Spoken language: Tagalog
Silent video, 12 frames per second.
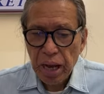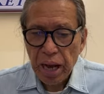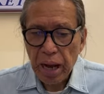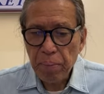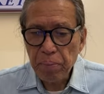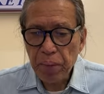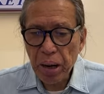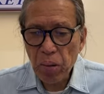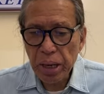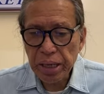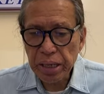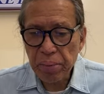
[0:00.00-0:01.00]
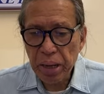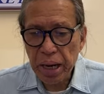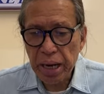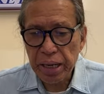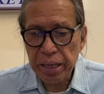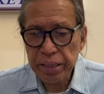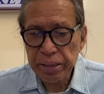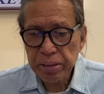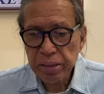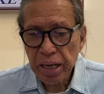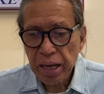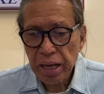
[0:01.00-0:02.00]
Ang bawang naman
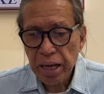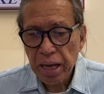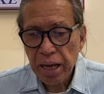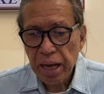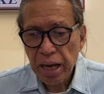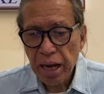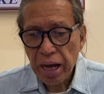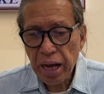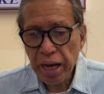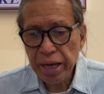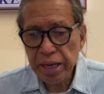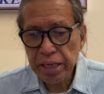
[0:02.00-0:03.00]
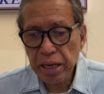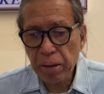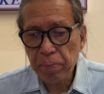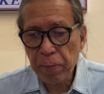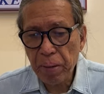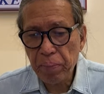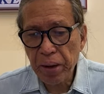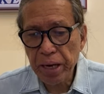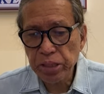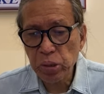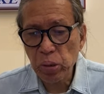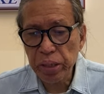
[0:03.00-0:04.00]
ay
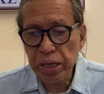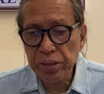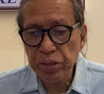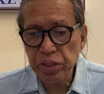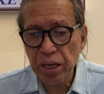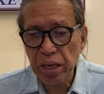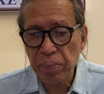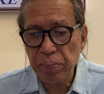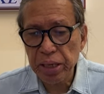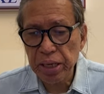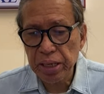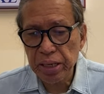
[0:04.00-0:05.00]
nagpapasok ng salapi